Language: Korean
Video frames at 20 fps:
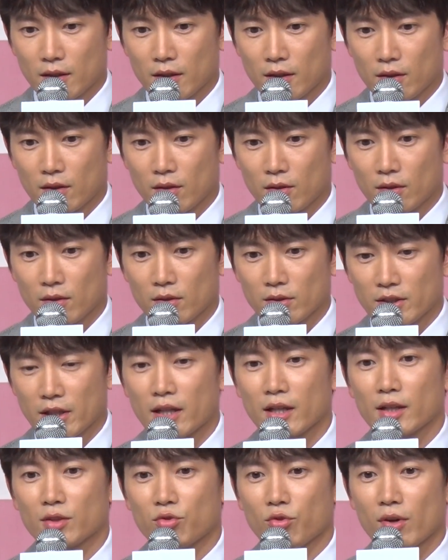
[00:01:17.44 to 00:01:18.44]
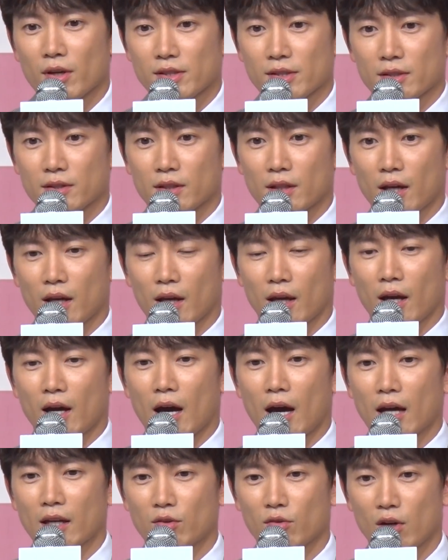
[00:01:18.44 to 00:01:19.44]
어, 제의가 들어왔을 때
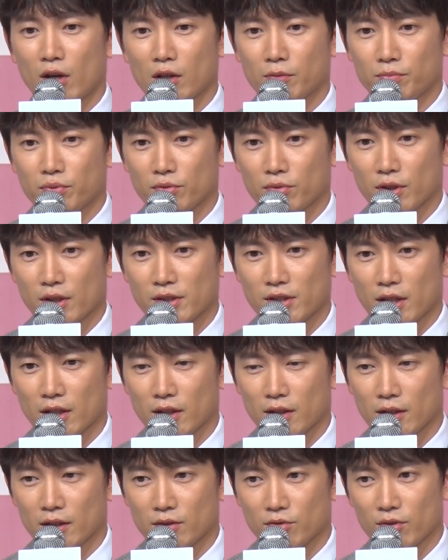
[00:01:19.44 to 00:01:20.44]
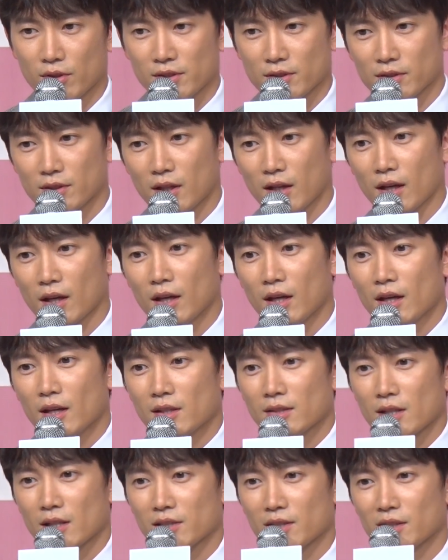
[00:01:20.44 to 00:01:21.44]
아노와이프가 제의가 들어왔을 때
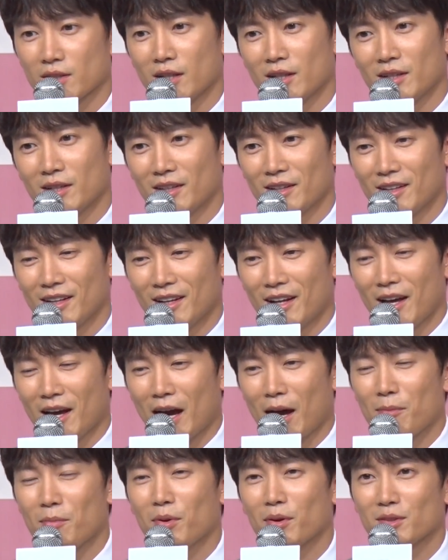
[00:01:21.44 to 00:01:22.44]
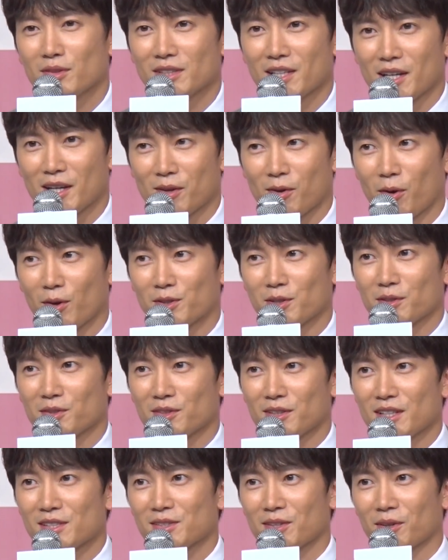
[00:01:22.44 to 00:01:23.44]
사실 한 번은 제가
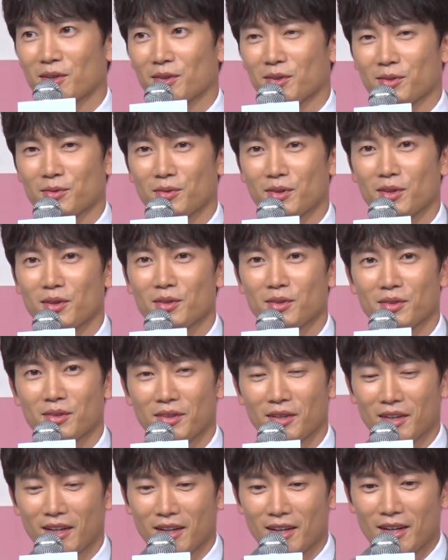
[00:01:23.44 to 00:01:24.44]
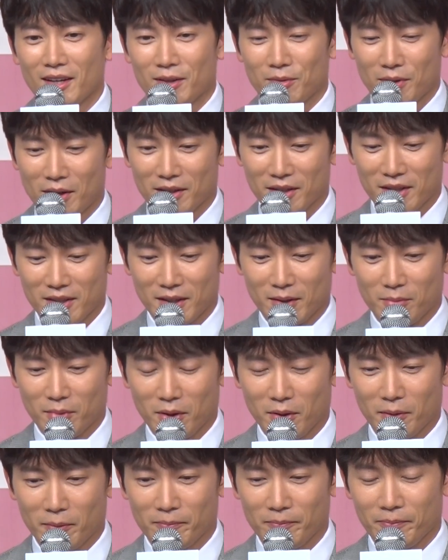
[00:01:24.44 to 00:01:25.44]
거절을 했어요. 왜, 왜
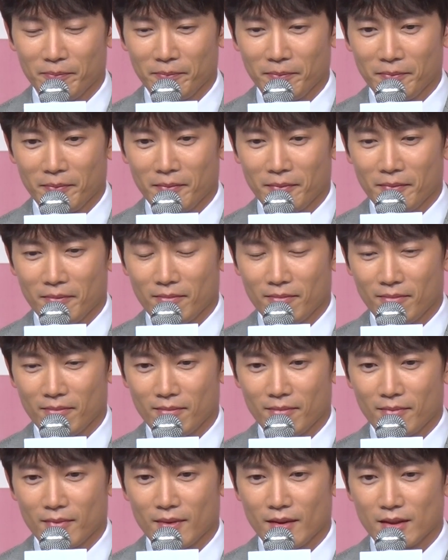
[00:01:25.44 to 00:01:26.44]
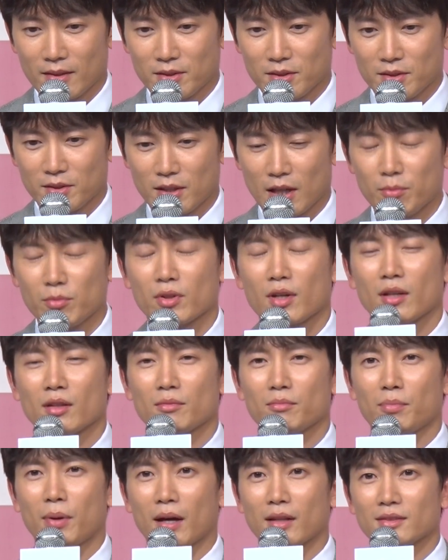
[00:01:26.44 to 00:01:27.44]
그랬냐면 음,
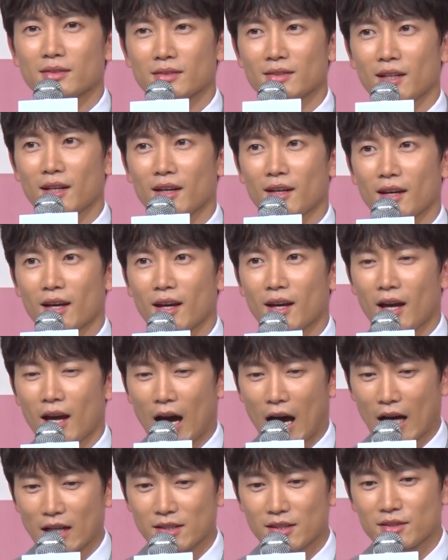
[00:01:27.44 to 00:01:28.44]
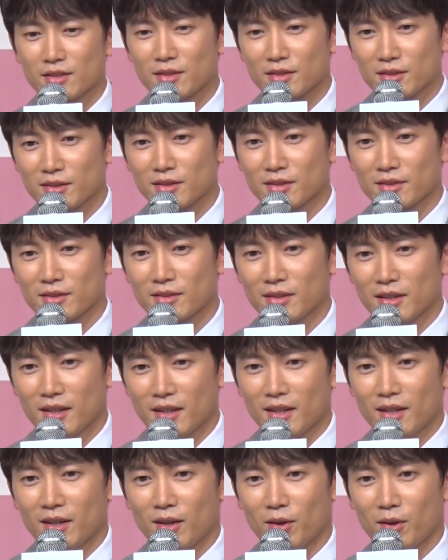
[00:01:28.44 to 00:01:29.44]
재밌게는 봤는데 아직은
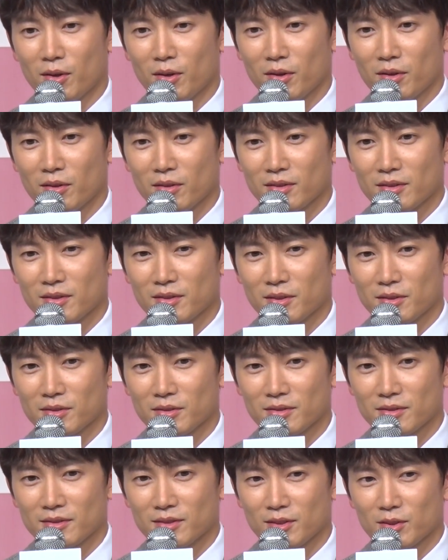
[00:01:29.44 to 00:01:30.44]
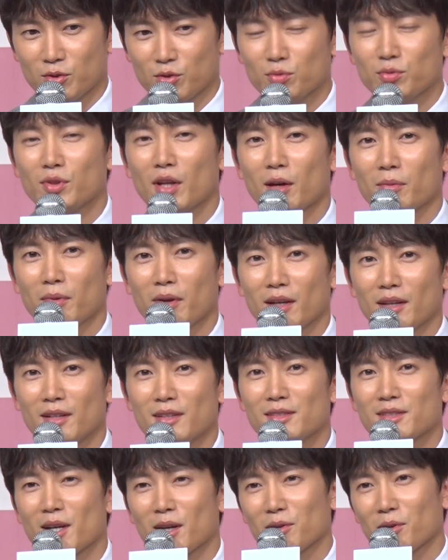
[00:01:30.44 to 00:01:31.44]
어, 이런 유부남의
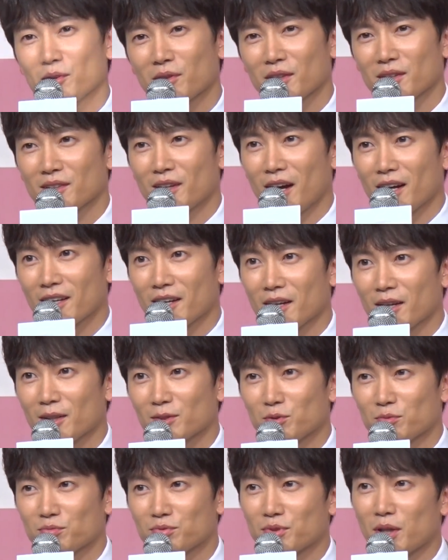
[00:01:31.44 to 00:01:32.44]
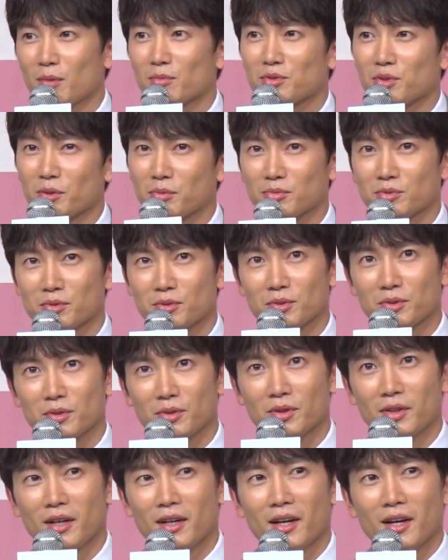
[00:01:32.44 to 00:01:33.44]
일상 연기를 하기가 좀 부담스럽고
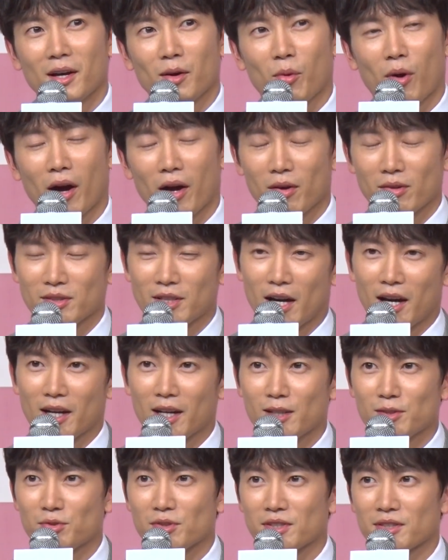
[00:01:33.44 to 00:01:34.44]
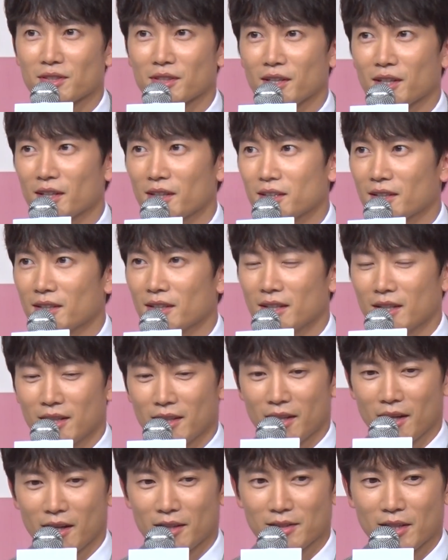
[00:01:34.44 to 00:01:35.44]
어... 과연 잘할 수 있을까?
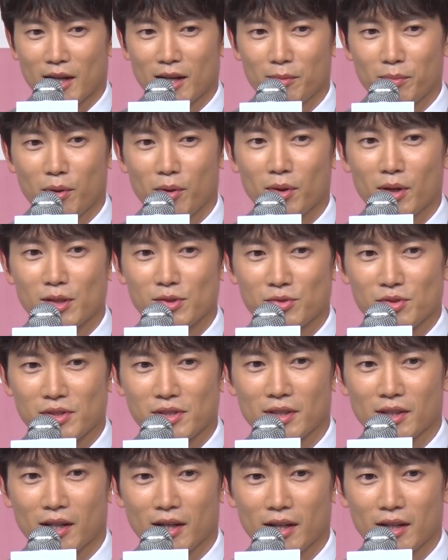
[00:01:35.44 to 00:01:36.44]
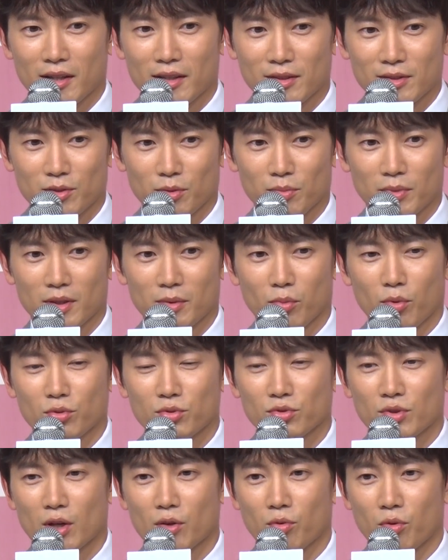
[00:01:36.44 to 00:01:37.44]
내가 잘 표현할 수 있을까? 정말
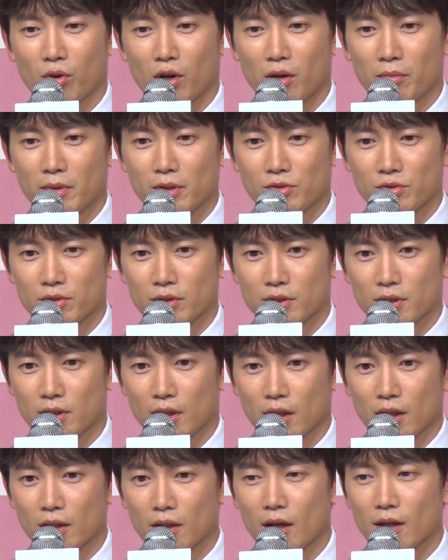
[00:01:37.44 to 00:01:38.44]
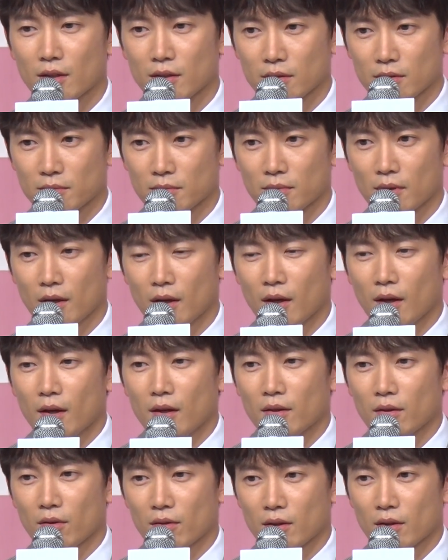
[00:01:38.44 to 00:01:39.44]
모두가 공감할 수 있, 있게끔
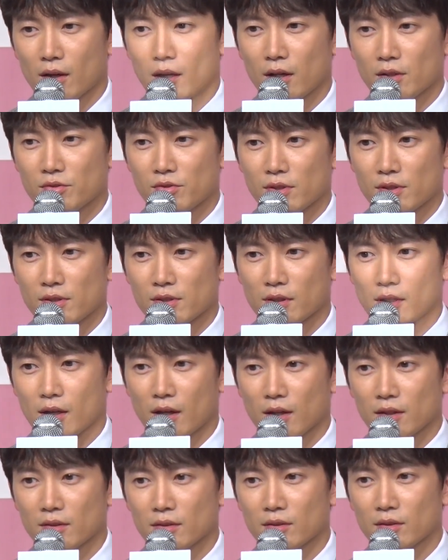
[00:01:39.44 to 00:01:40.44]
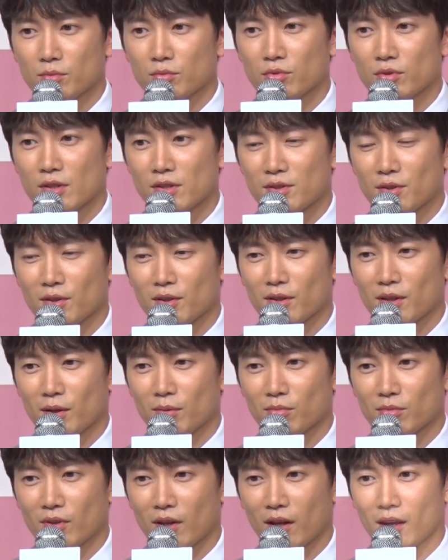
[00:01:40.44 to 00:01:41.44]
연기를 할 수 있을까 하는 의문이 있었기
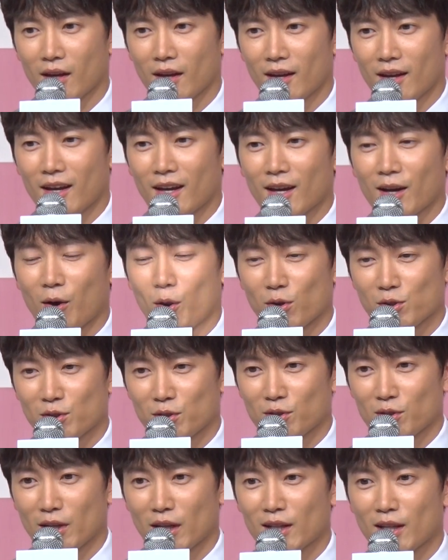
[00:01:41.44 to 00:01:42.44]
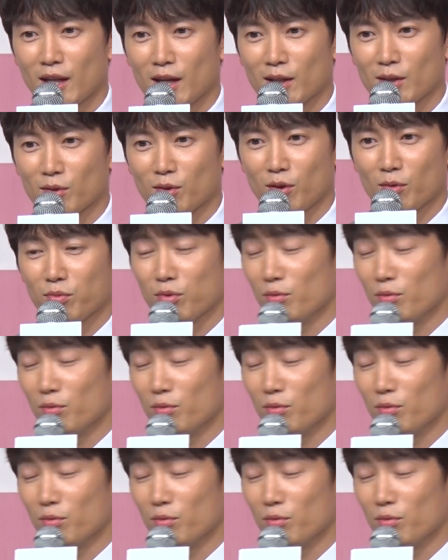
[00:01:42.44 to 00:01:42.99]
때문에 거절을 했다라는 거